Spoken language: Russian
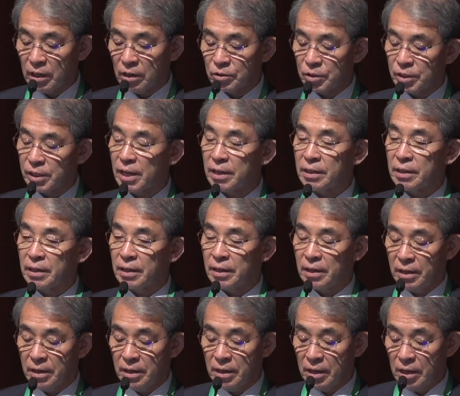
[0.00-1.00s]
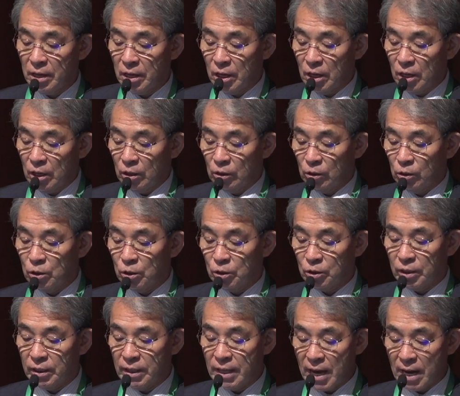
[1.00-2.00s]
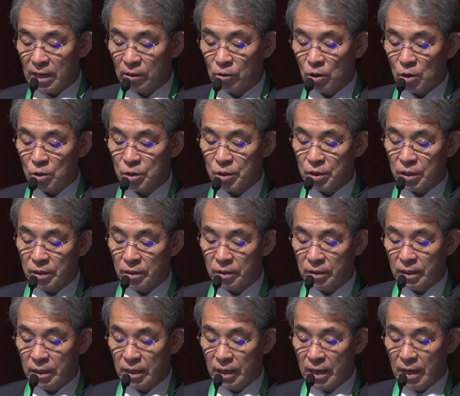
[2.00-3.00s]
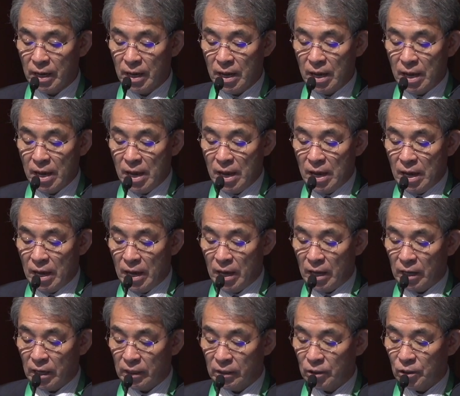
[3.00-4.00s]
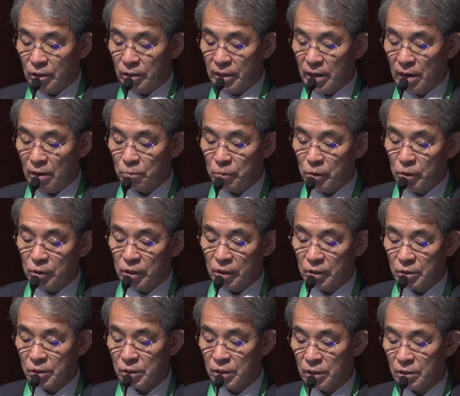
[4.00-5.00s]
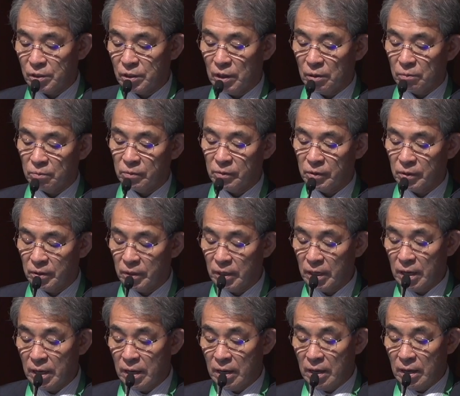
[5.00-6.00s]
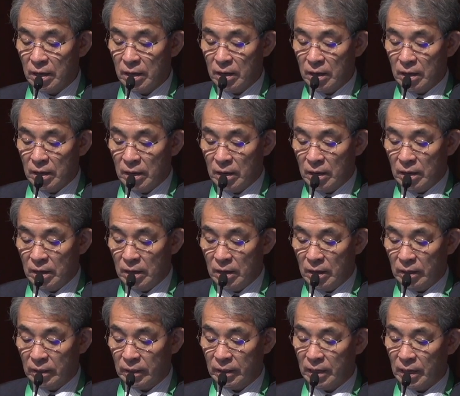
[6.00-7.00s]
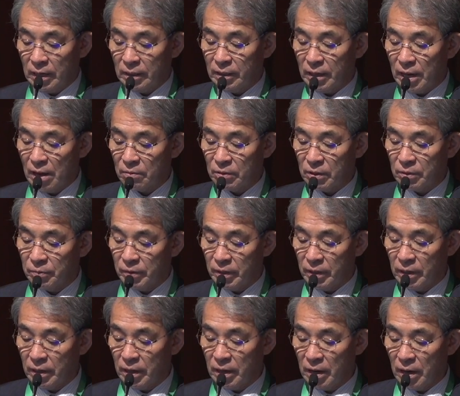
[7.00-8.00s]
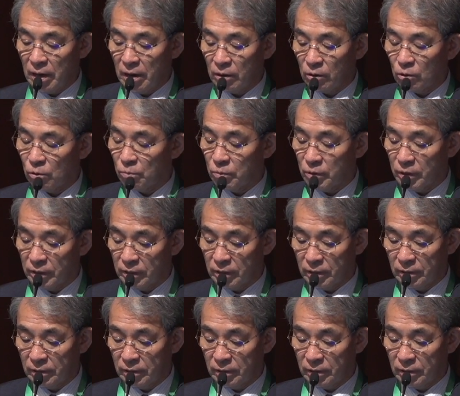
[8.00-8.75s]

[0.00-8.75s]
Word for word: И необходимо повысить э, уровень клинических исследований на новый уровень. И исследования uh, должны